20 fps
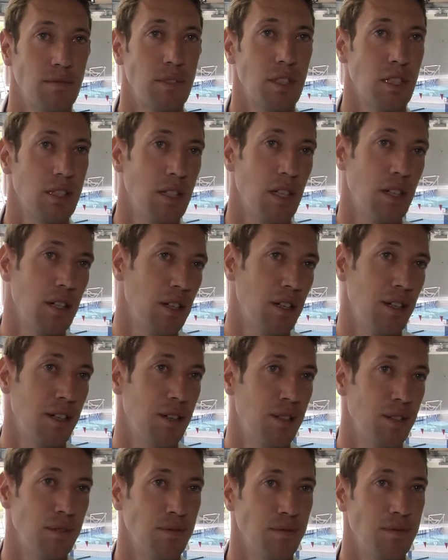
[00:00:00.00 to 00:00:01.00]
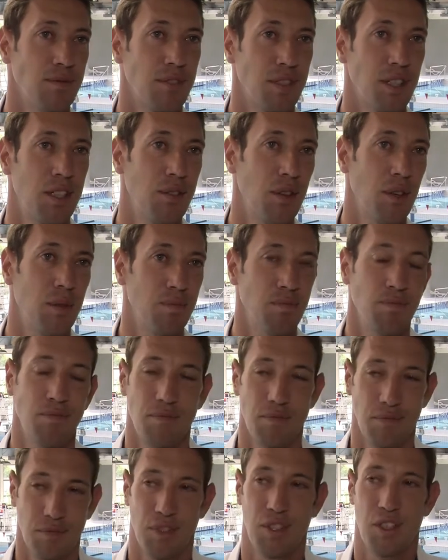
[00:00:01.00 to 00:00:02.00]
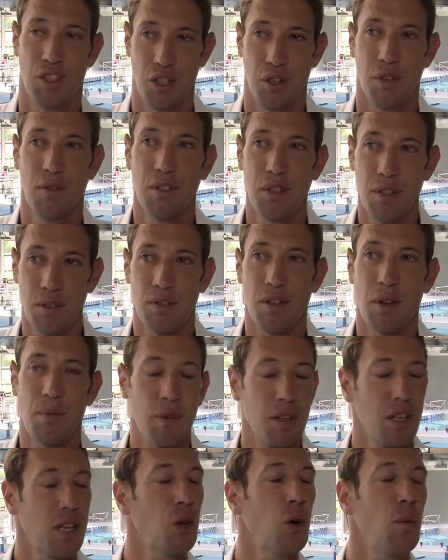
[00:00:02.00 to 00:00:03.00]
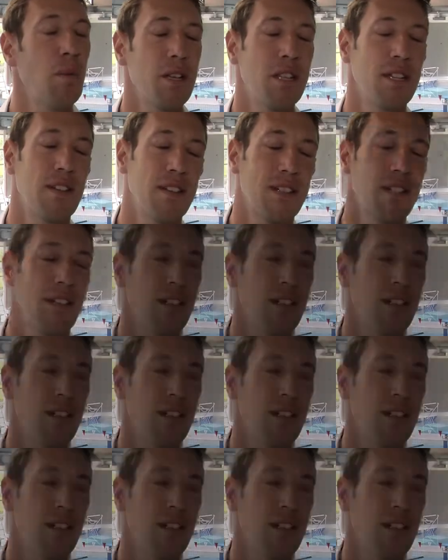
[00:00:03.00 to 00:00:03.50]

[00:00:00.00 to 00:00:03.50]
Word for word: C'est ça euh, qui va. J'ai envie de vraiment qu'ils repartent avec ça